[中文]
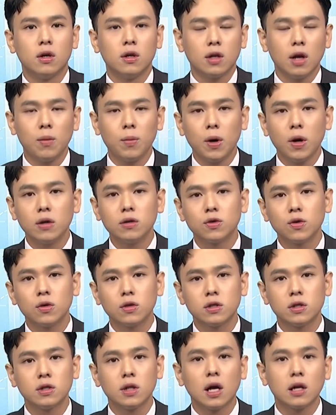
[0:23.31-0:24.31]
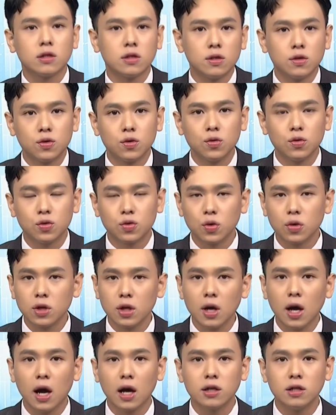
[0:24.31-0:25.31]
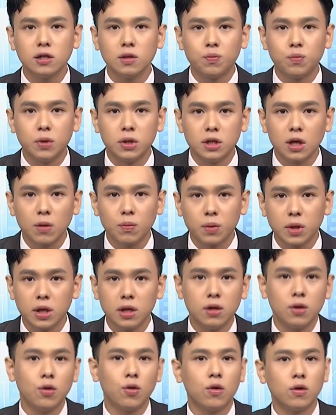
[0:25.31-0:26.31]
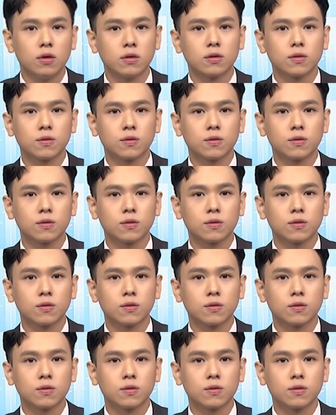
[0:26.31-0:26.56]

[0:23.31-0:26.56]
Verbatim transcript: 那包含说四大指数，昨天还是比较疲弱。